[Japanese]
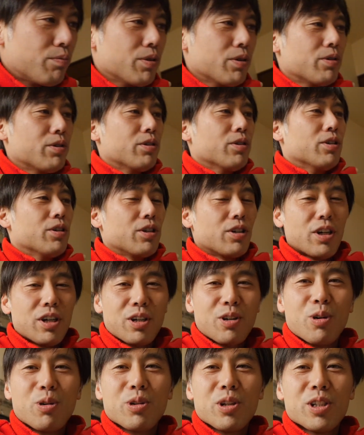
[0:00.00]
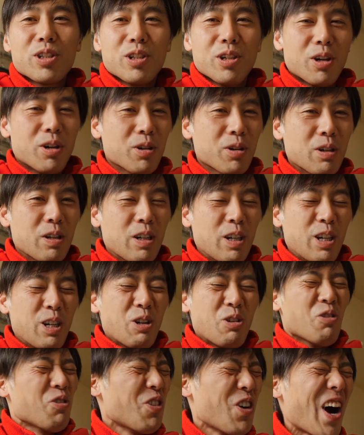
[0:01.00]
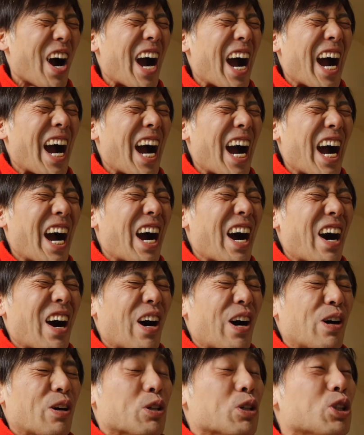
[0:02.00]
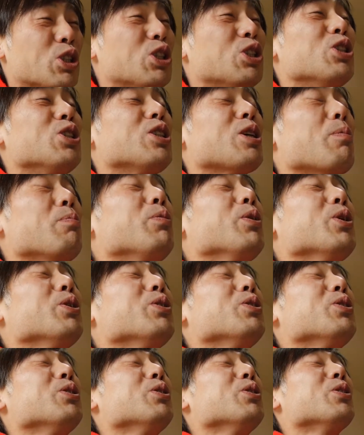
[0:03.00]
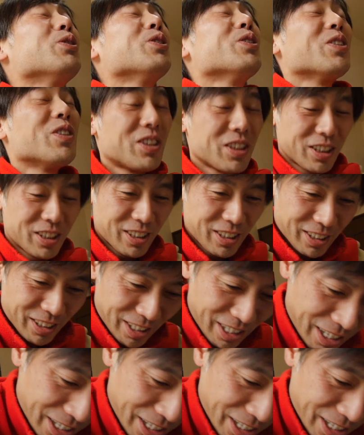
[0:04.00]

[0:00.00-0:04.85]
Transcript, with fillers: ピュここですよわあ注射ピュー